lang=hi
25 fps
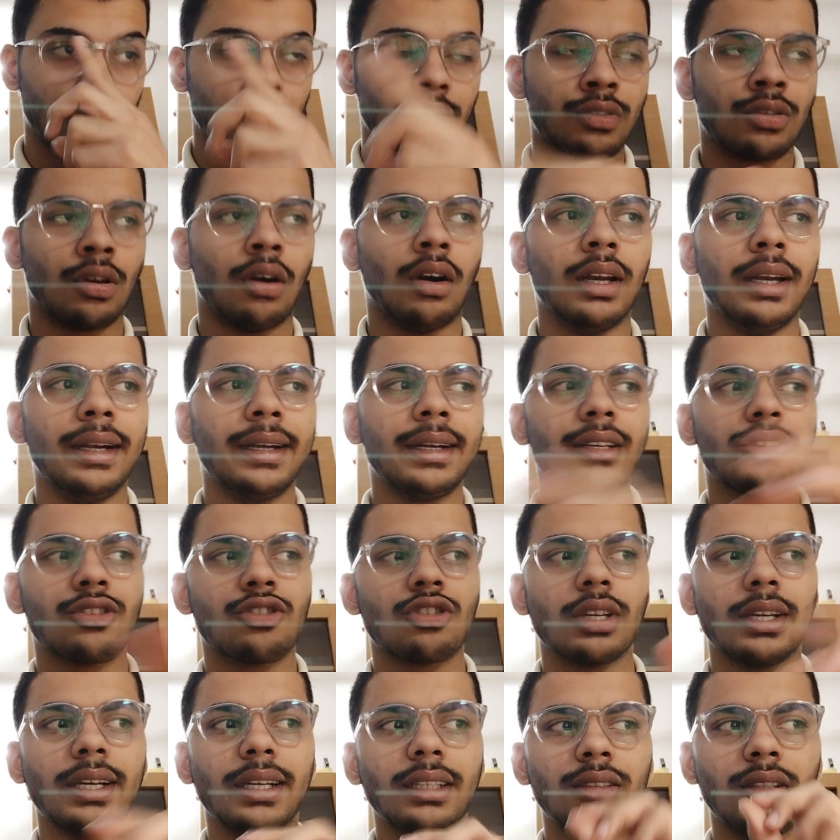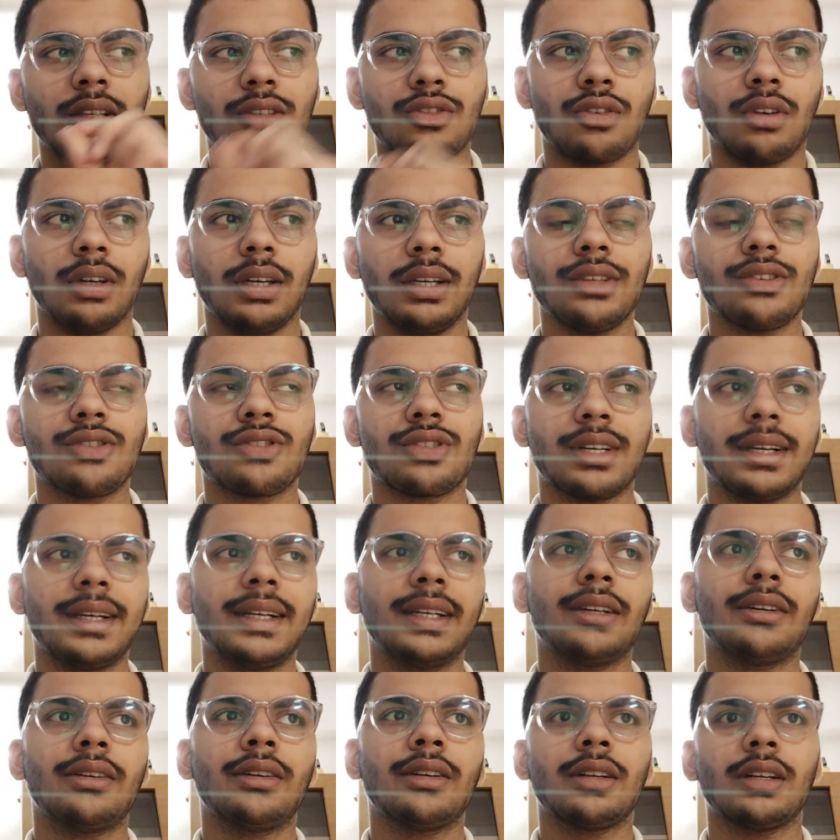सॉलिड स्टेट द सॉलिड
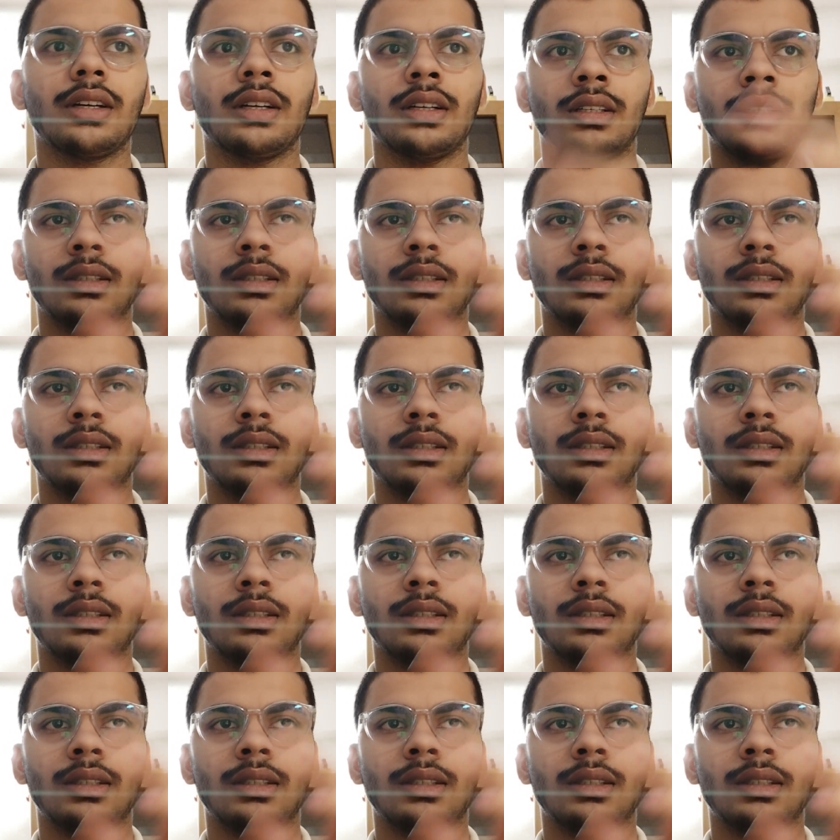स्टेट और